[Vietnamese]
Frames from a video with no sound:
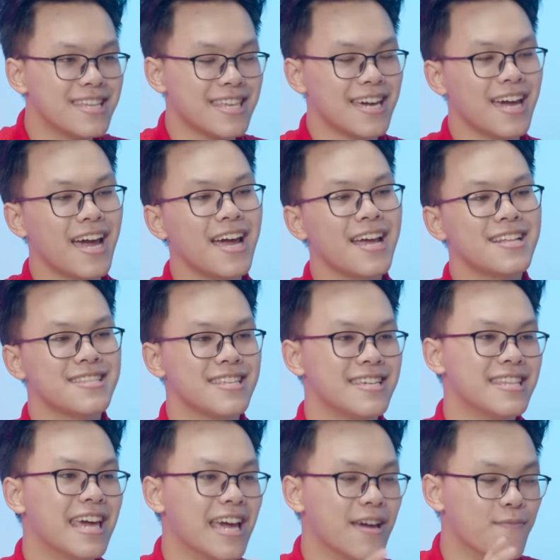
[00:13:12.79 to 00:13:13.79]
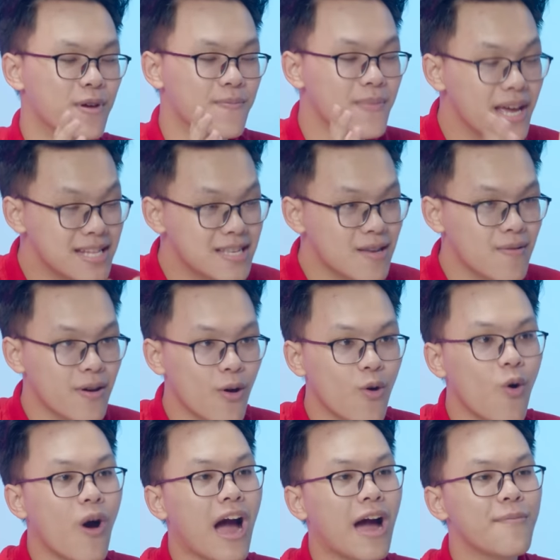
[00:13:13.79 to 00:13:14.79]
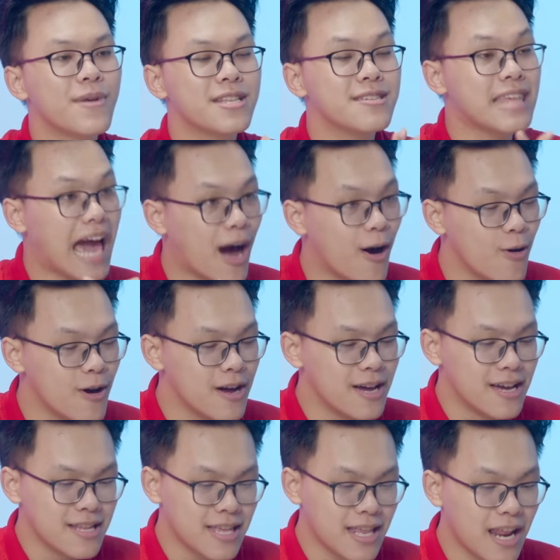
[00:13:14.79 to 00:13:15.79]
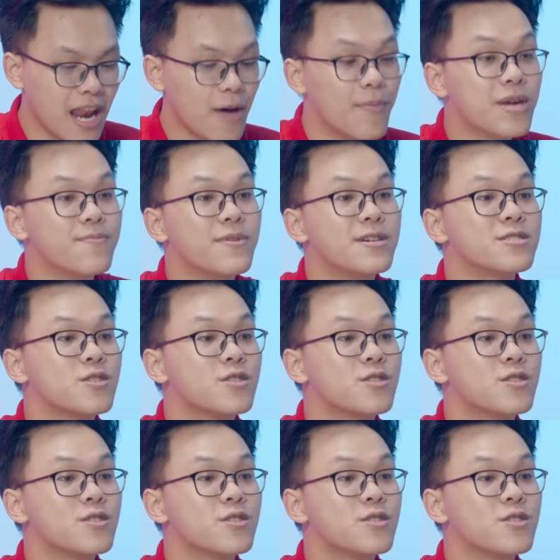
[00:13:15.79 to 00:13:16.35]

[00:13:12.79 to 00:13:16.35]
Thế thì để mình biết xem là nó có khác biệt như nào, thế nên là mình